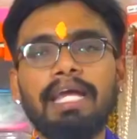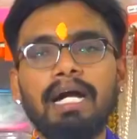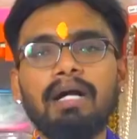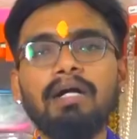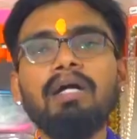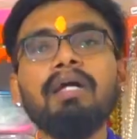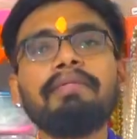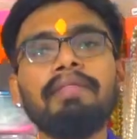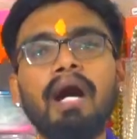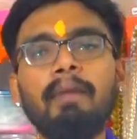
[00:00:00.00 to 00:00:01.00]
வயா
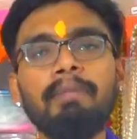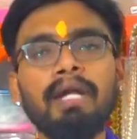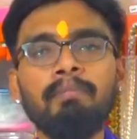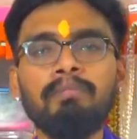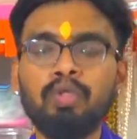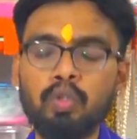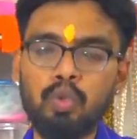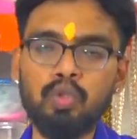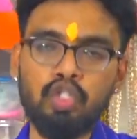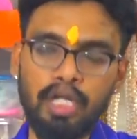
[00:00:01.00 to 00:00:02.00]
தாம்பரம் டு
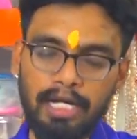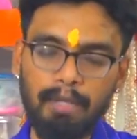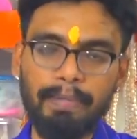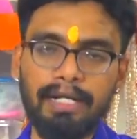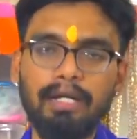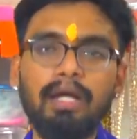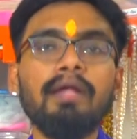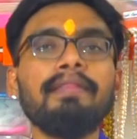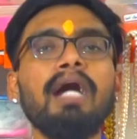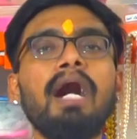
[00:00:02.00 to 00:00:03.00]
செங்கல்பட்
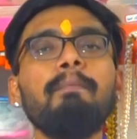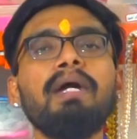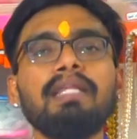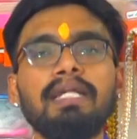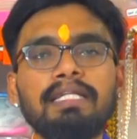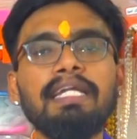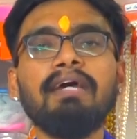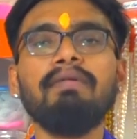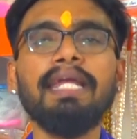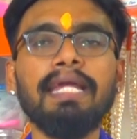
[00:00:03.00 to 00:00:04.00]
தாம்பரத்துலேருந்து
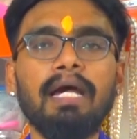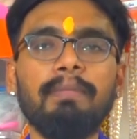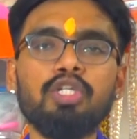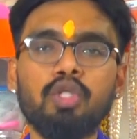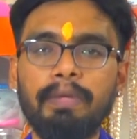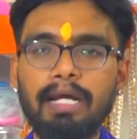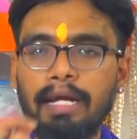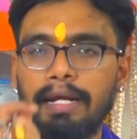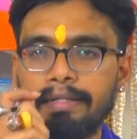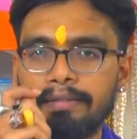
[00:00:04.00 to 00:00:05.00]
நீங்கள் வரீங்க அப்படின்னு சொன்னோம்னா
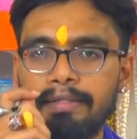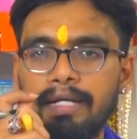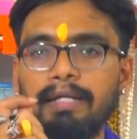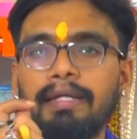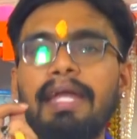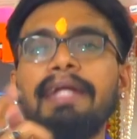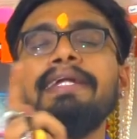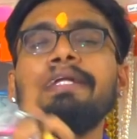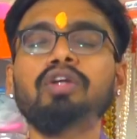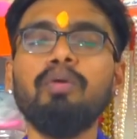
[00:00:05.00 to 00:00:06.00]
கரெக்டாக
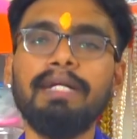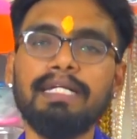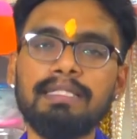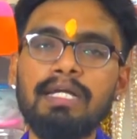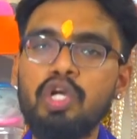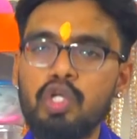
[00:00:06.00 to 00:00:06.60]
எயிட்டீன் கிலோமீட்டர்ஸ்